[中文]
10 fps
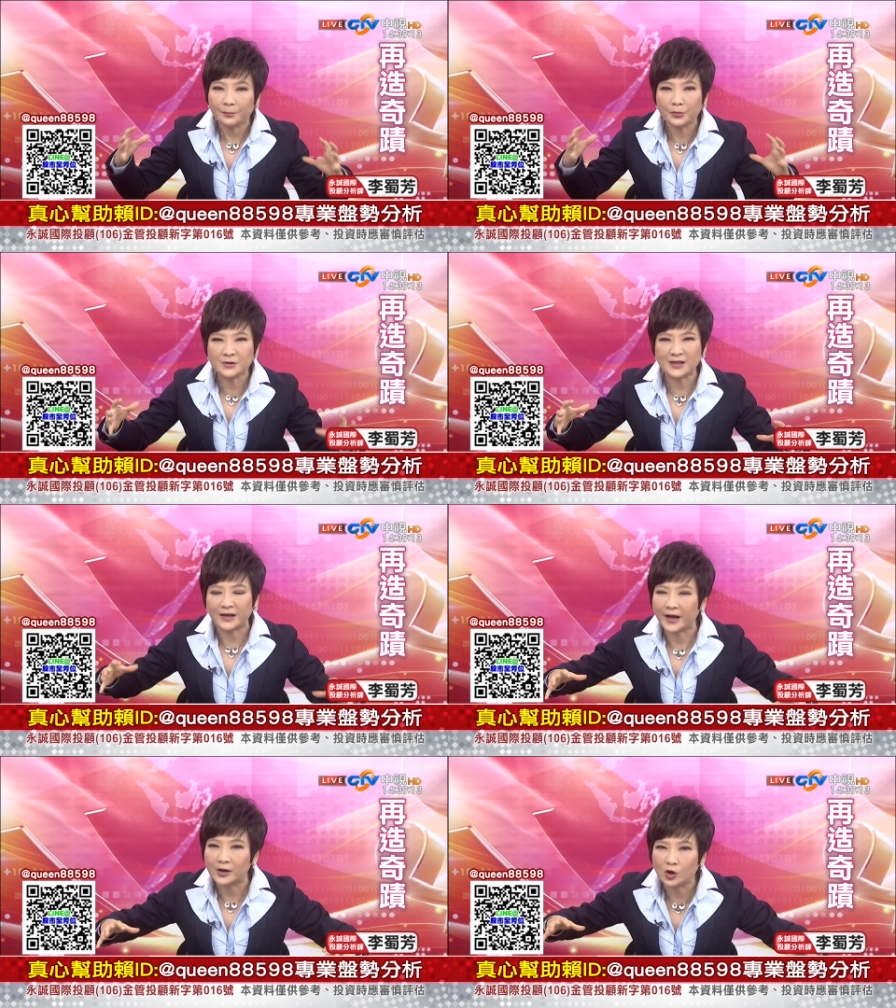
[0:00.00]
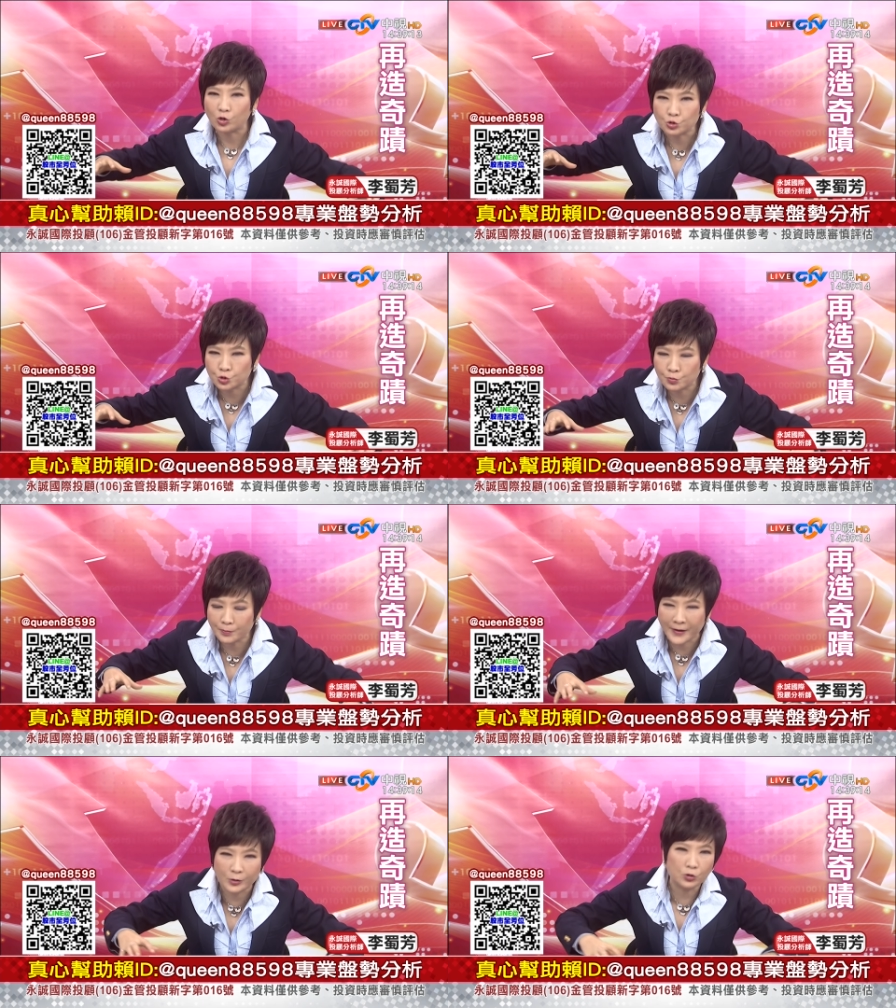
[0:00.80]
不仅可以供
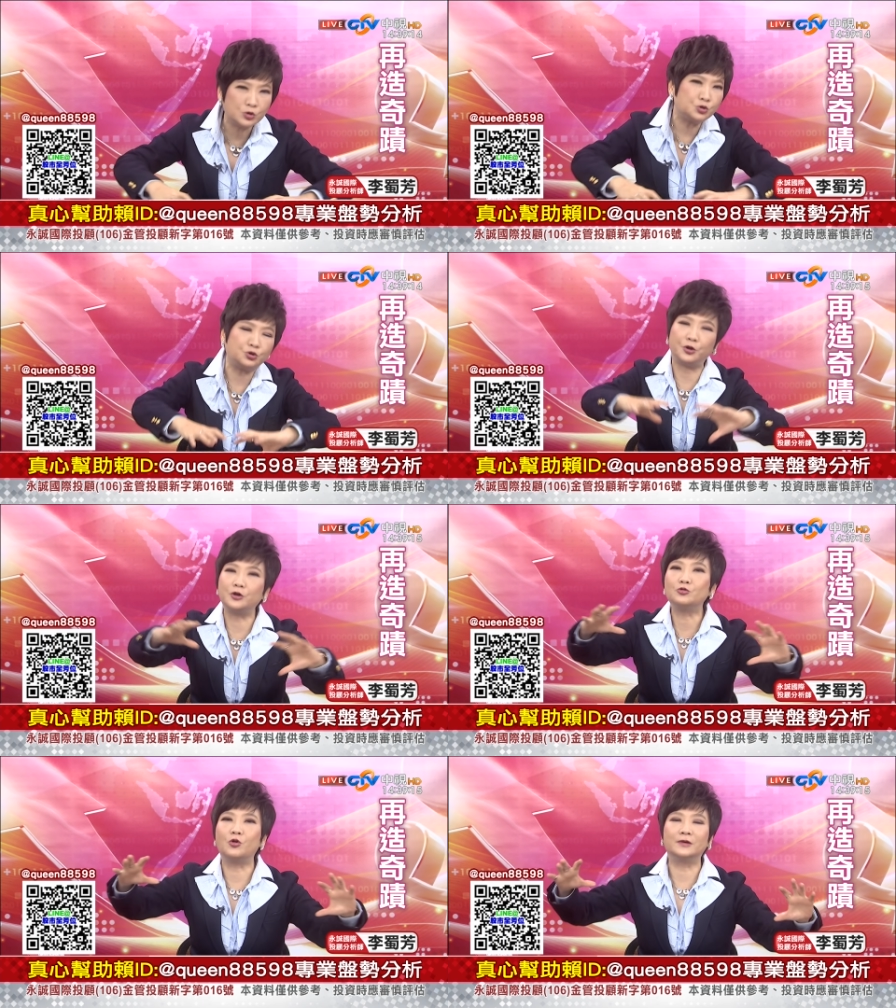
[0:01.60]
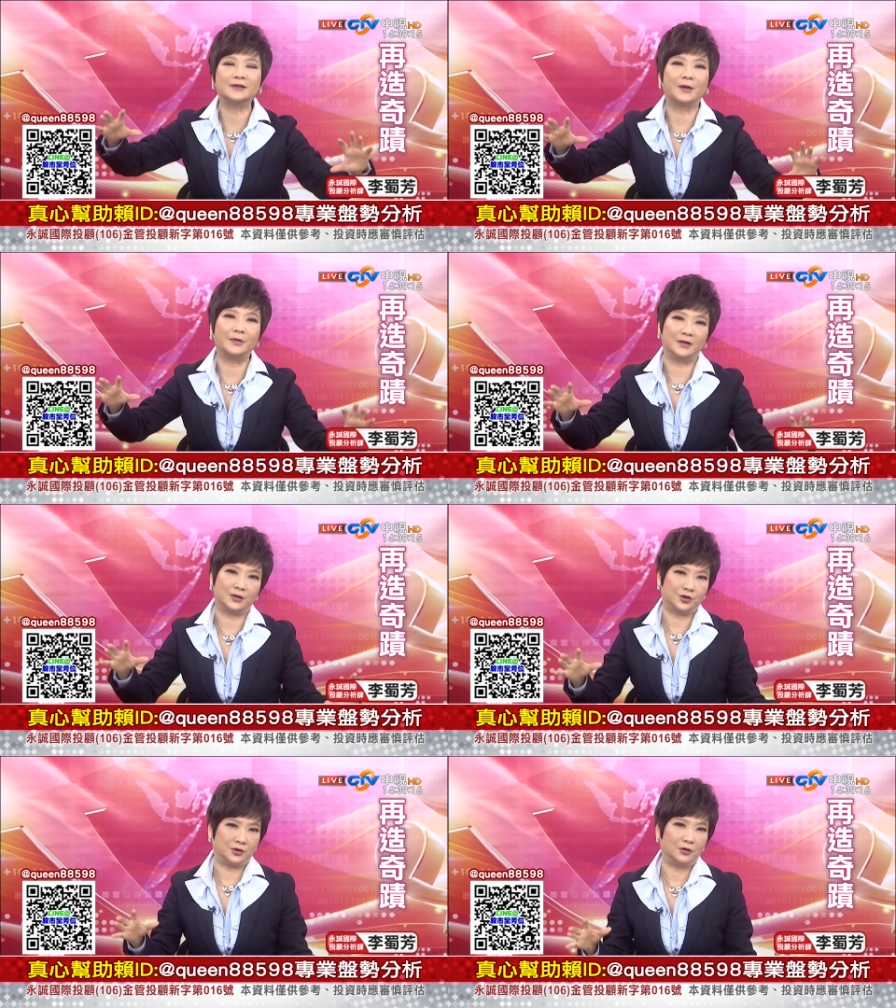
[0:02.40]
美国全国上面的
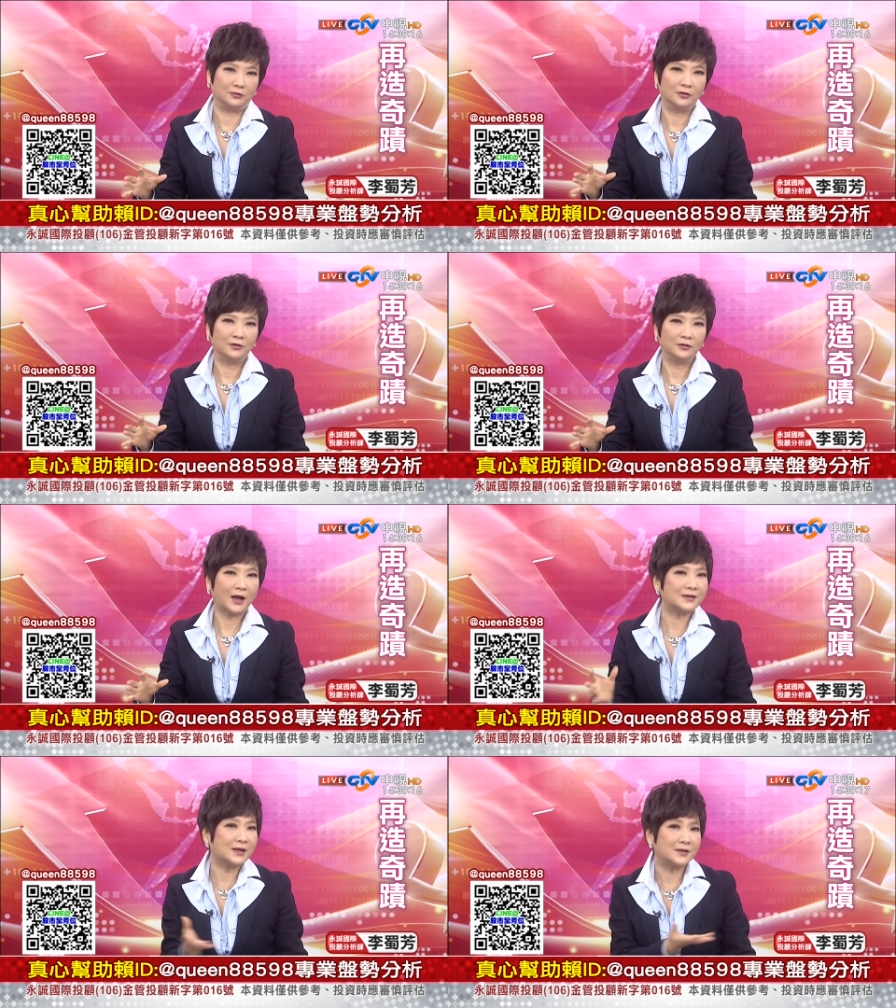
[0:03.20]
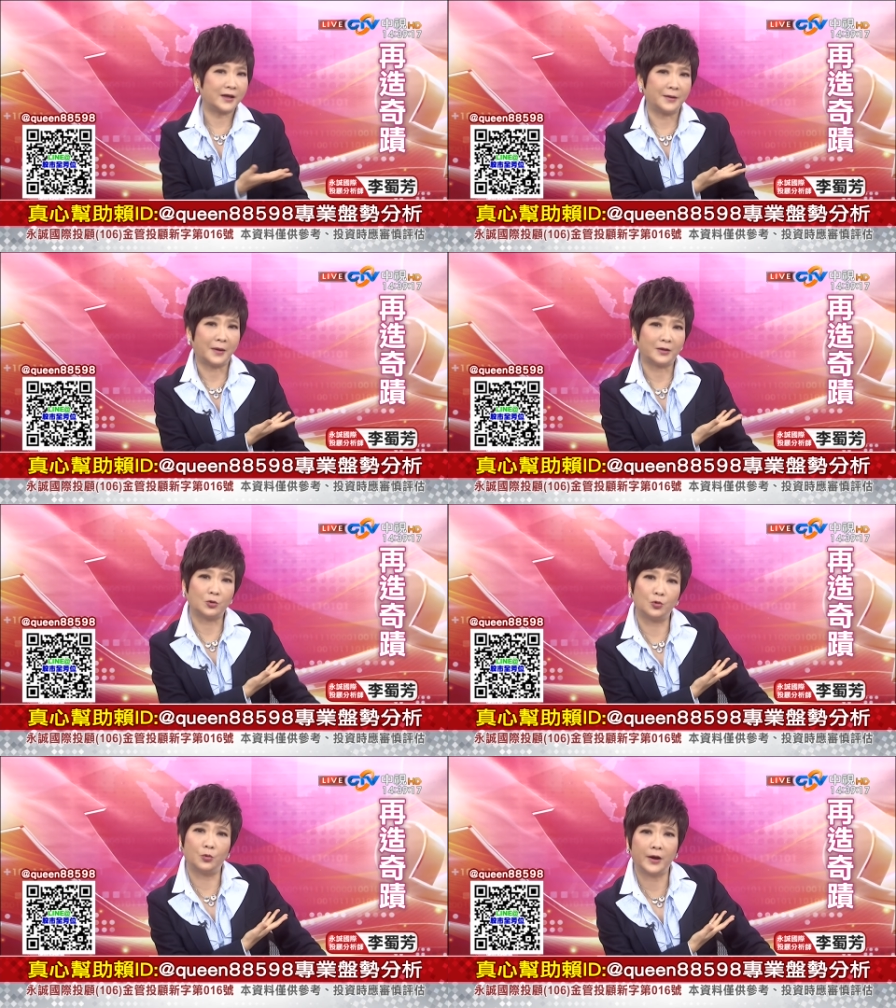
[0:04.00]
使用，它甚至可以卖到
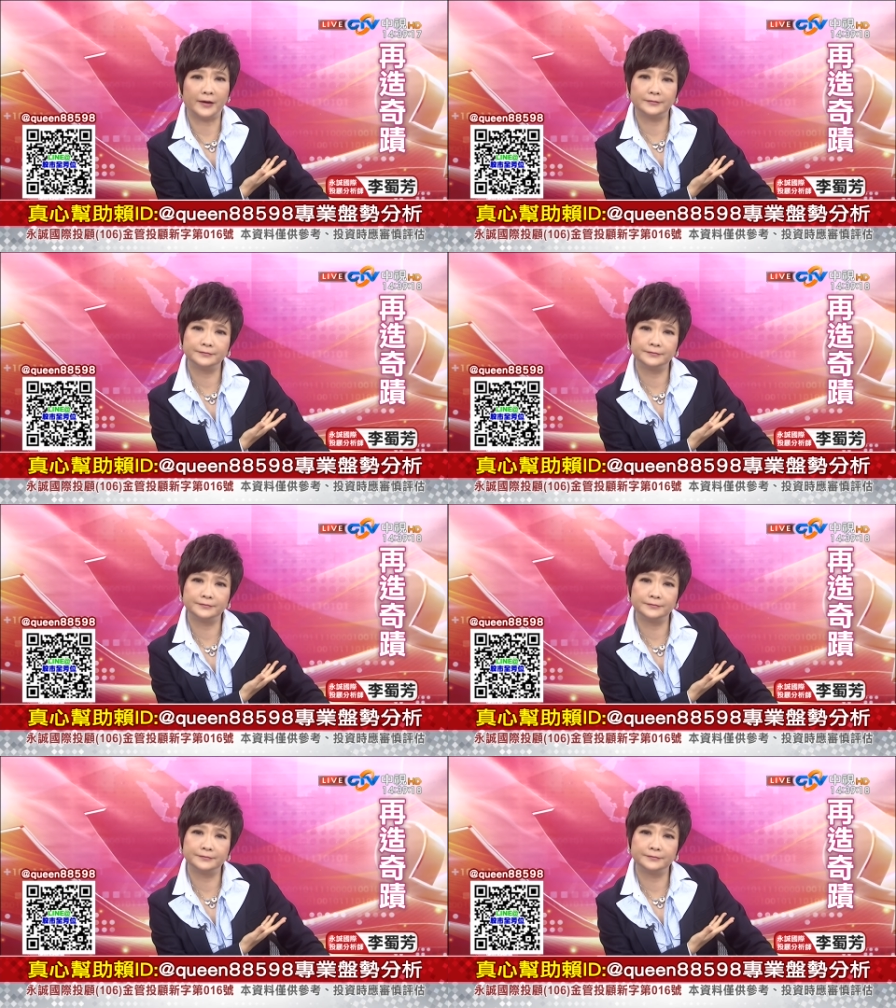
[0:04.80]
国外。